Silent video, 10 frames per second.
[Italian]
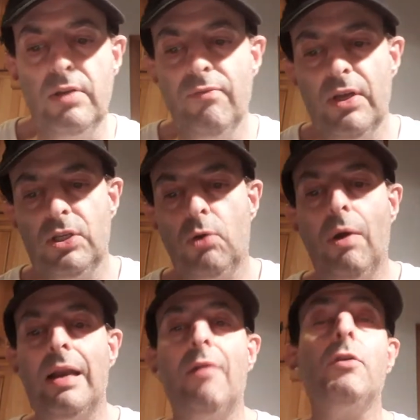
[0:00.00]
invece
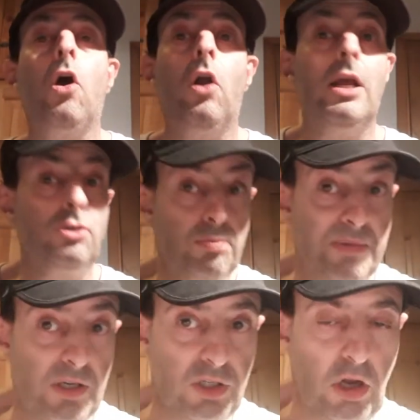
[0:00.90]
quella viola
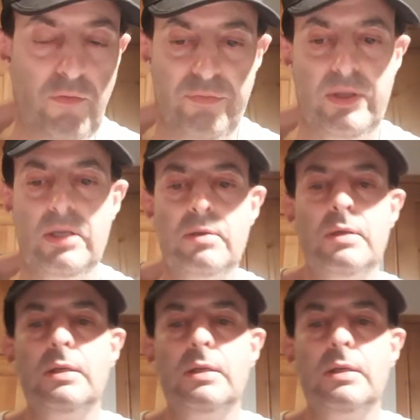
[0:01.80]
super soft.